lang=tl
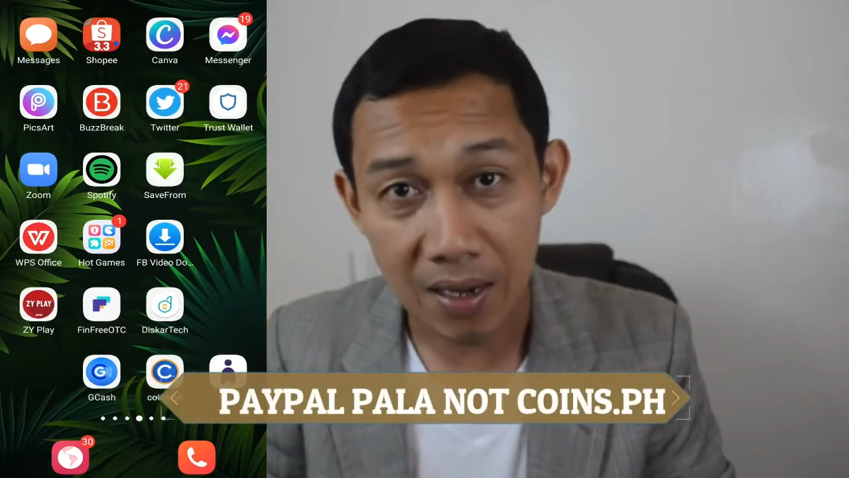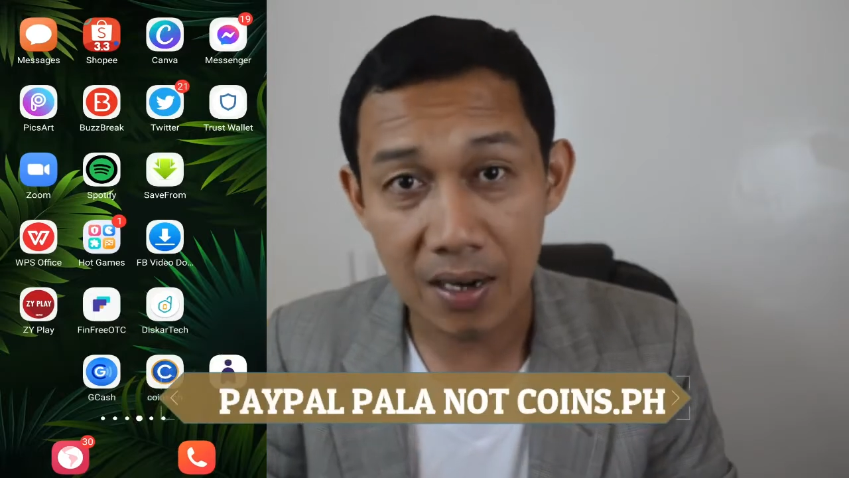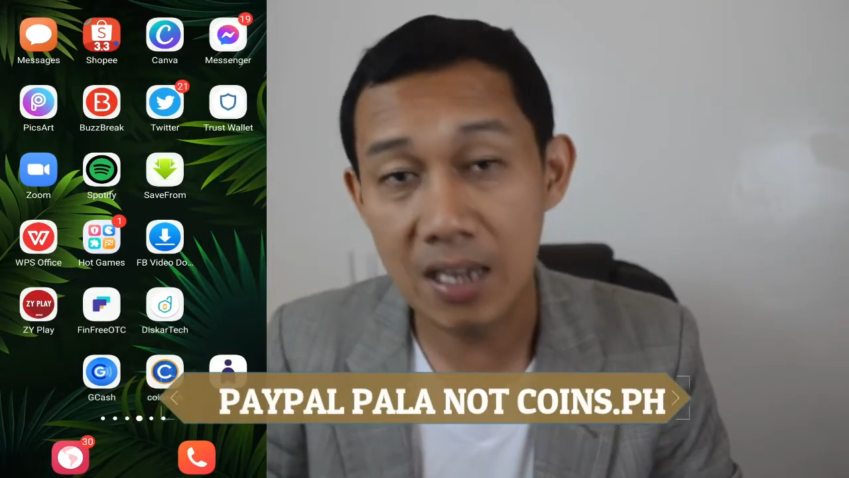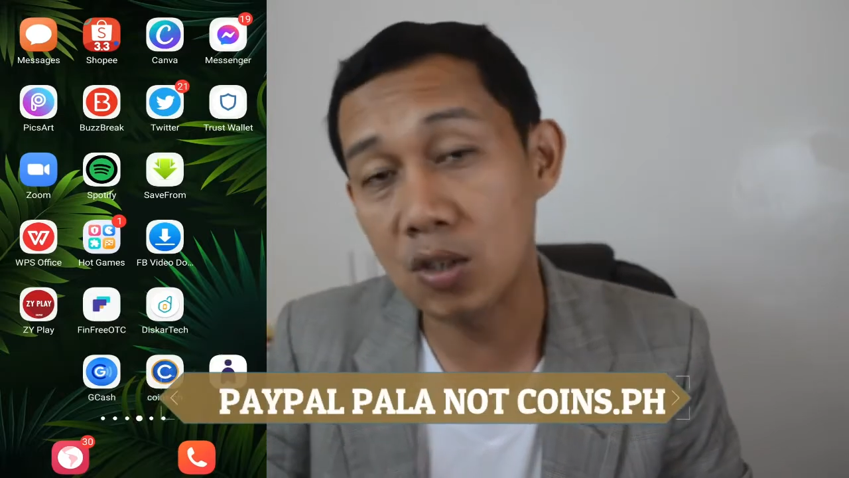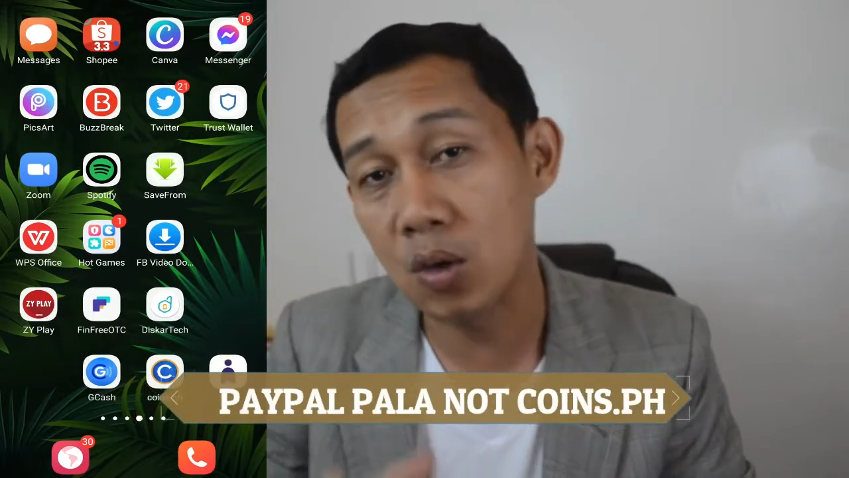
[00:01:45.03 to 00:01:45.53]

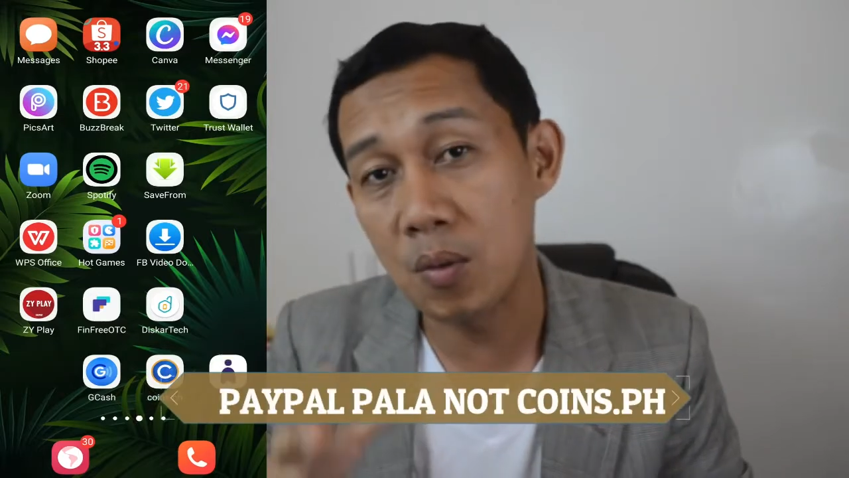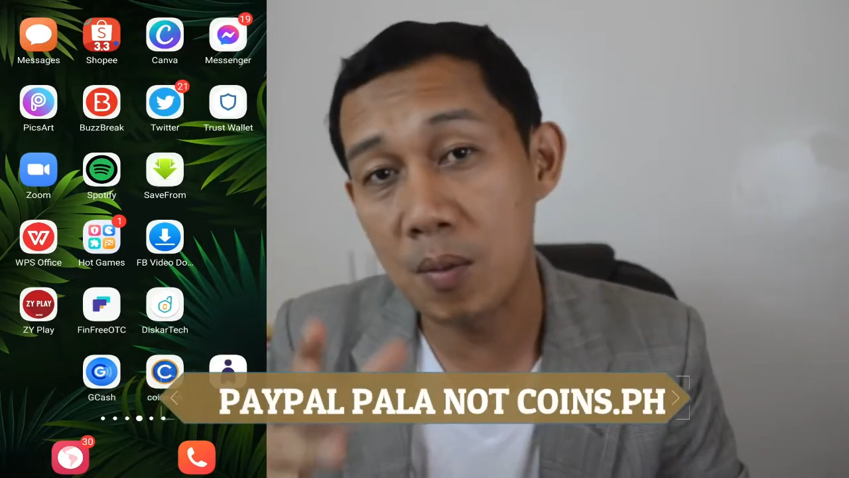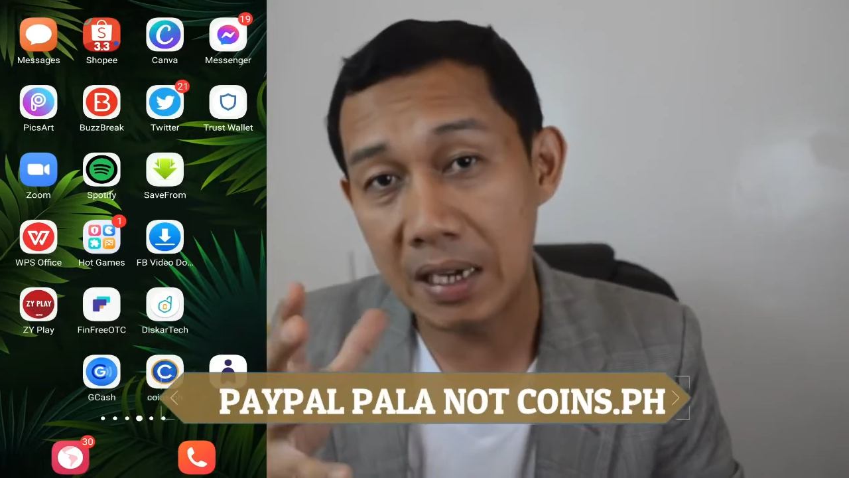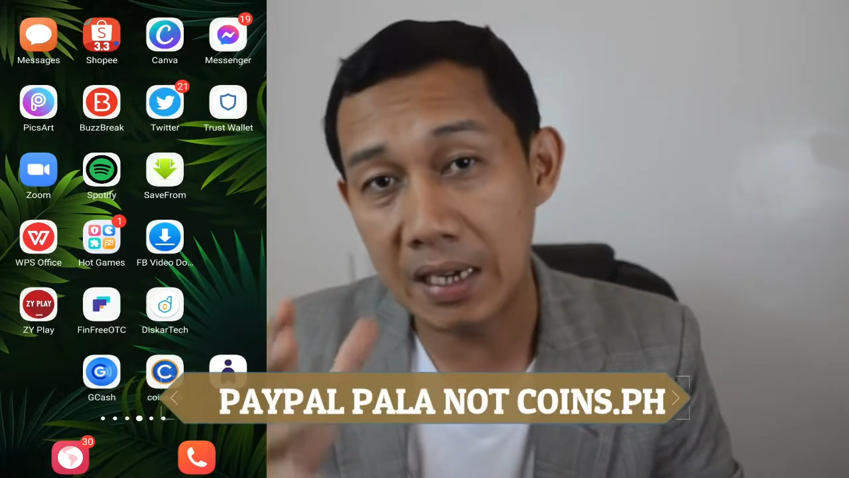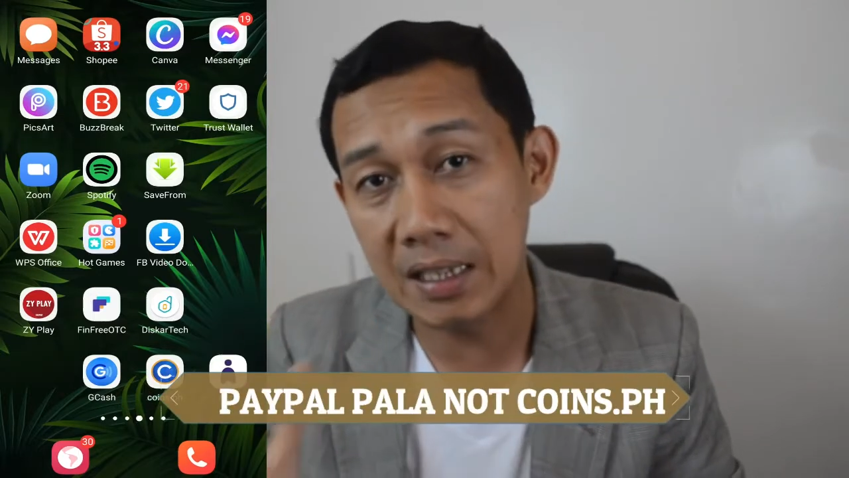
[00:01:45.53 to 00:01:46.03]
Alright, so
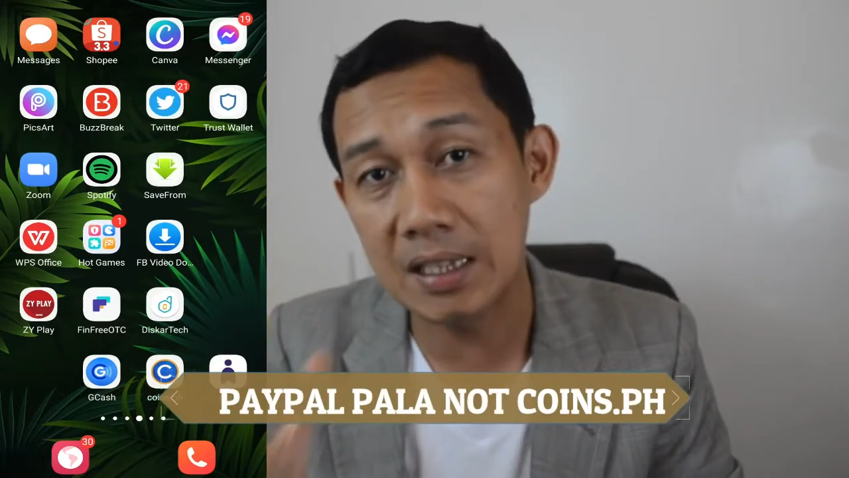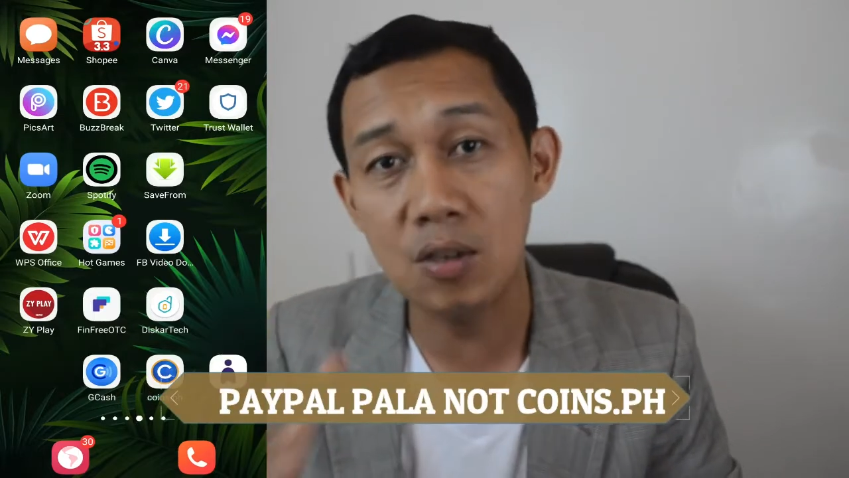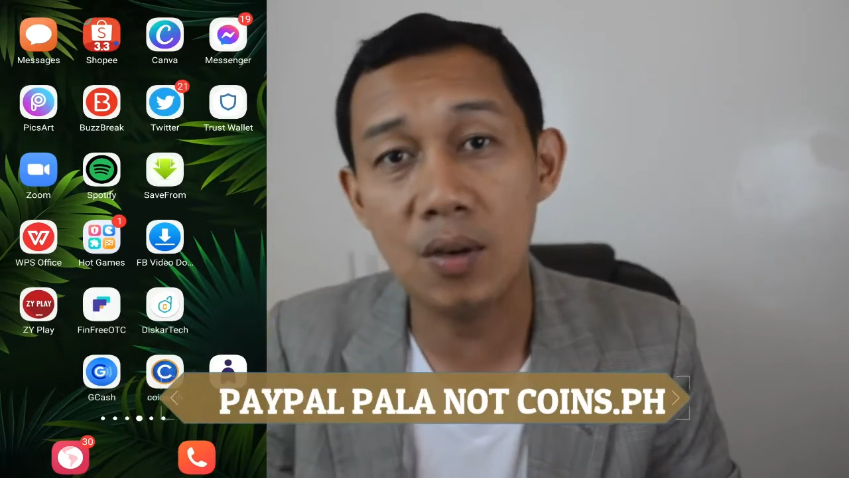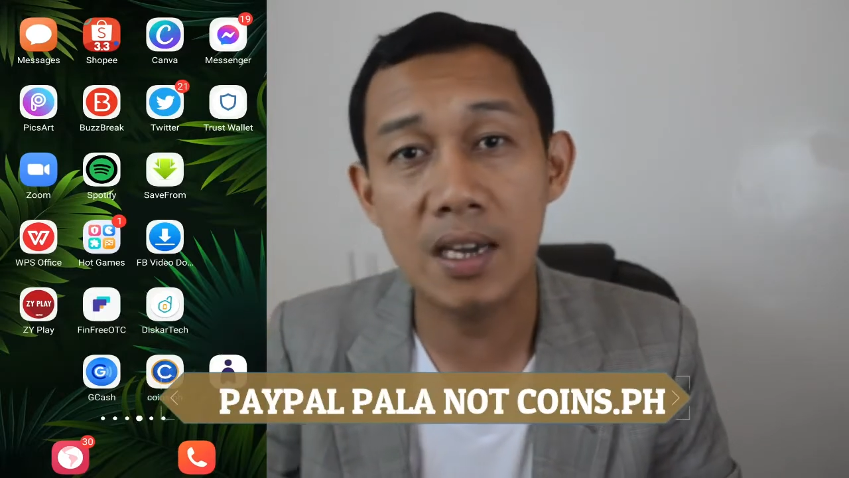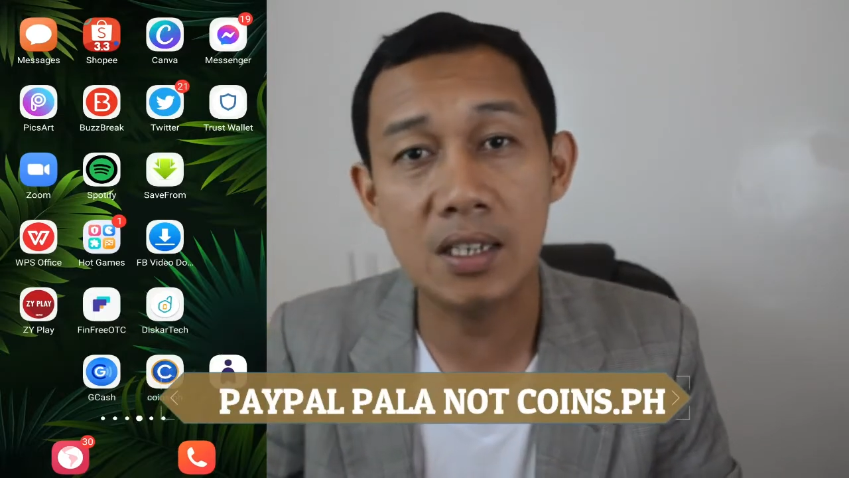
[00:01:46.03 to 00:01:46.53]
makikita
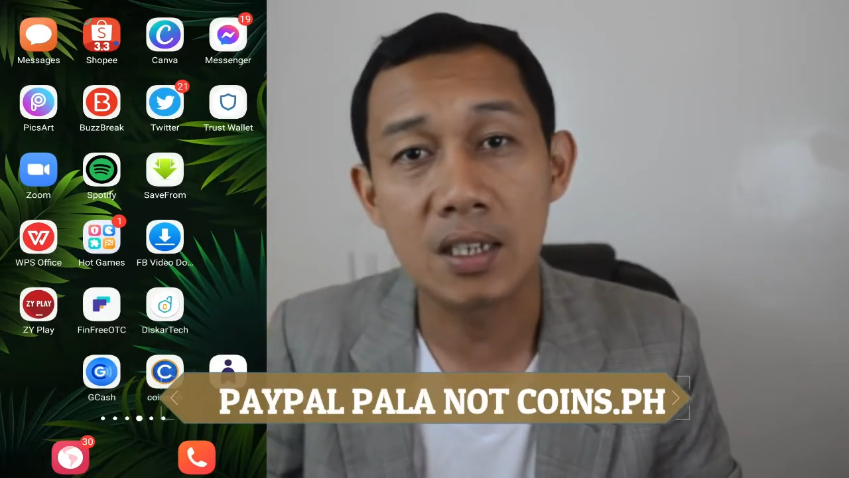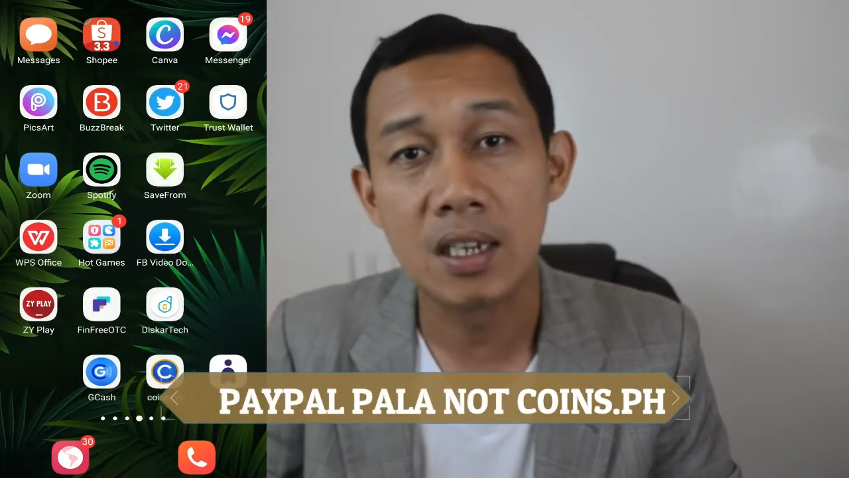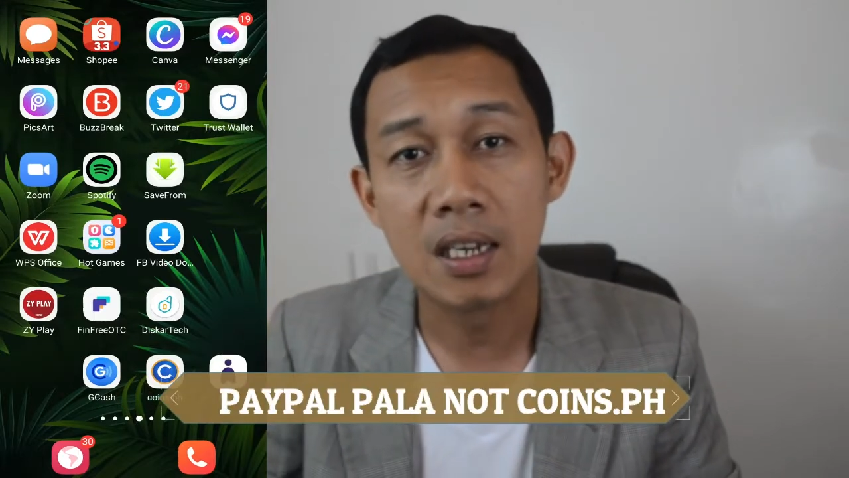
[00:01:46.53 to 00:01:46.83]
nyo guys,